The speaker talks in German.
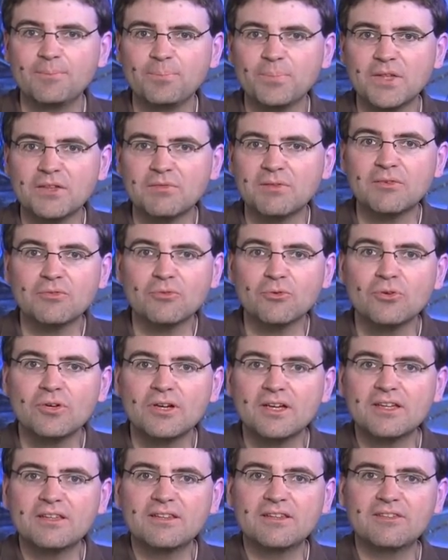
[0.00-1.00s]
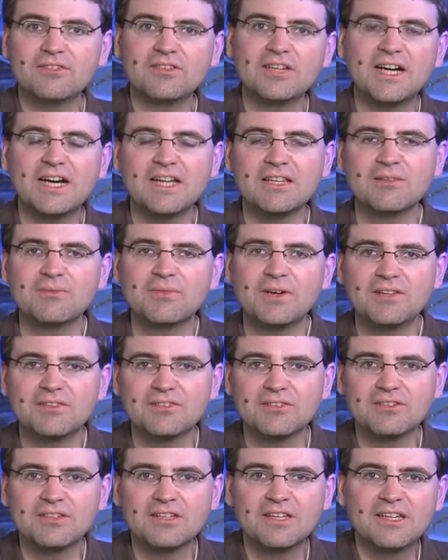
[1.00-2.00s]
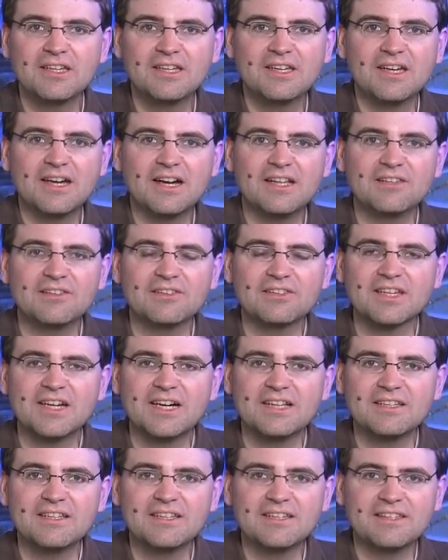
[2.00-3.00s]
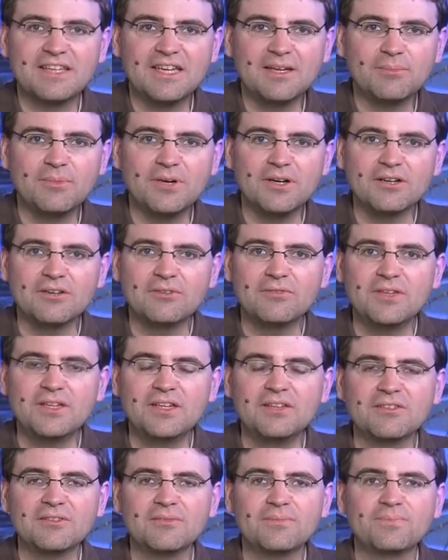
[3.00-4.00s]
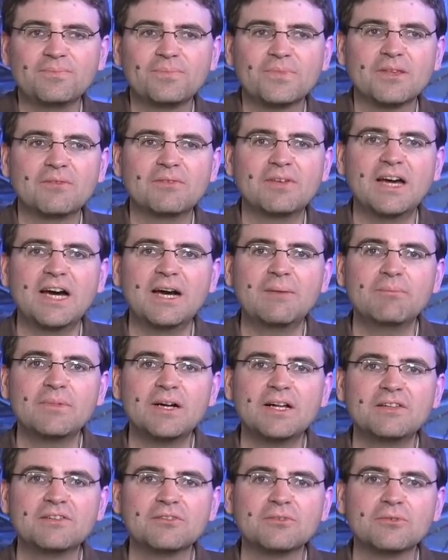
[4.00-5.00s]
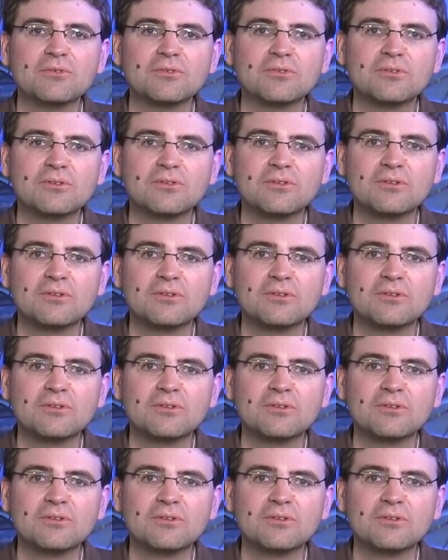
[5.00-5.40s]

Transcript: Das wäre früher in dieser Art und Weise alles gar nicht denkbar gewesen. Wir haben also